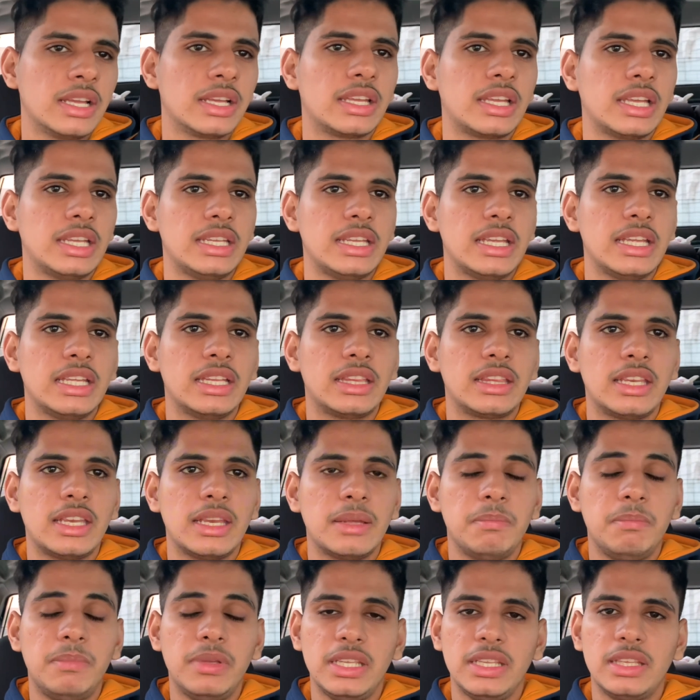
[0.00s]
कि ये इसने
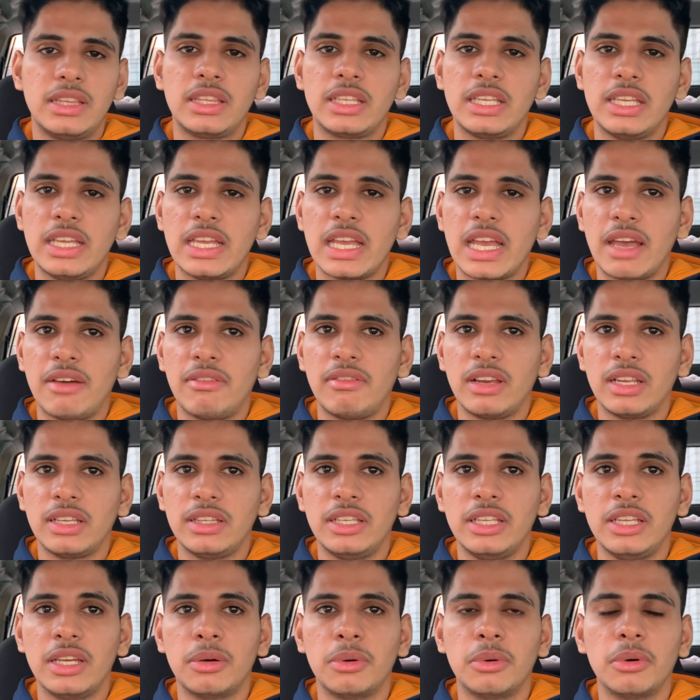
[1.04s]
बीस की एवरेज
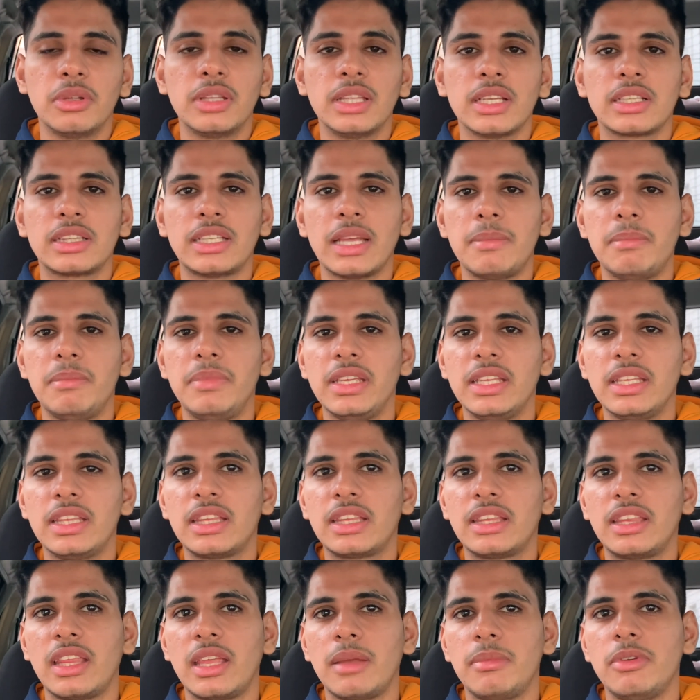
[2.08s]
दी है हो सकता है बीस
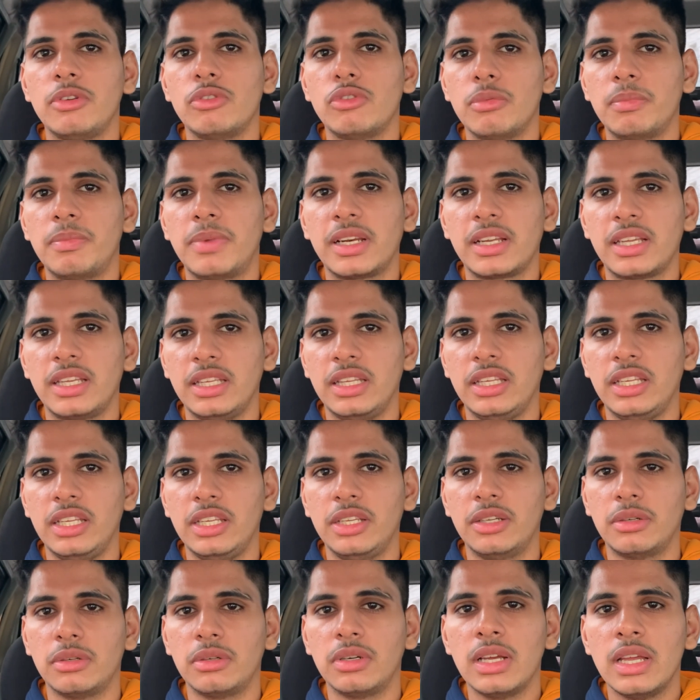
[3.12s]
से भी ऊपर की दी
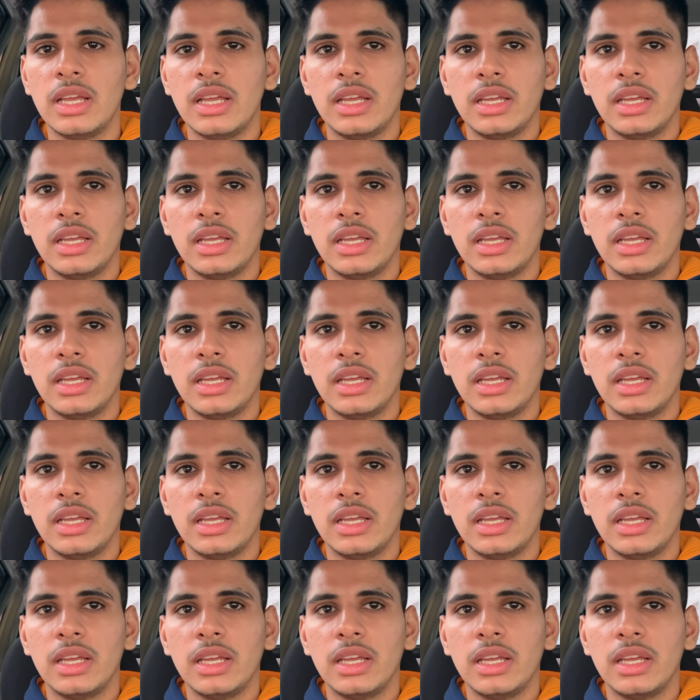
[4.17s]
हो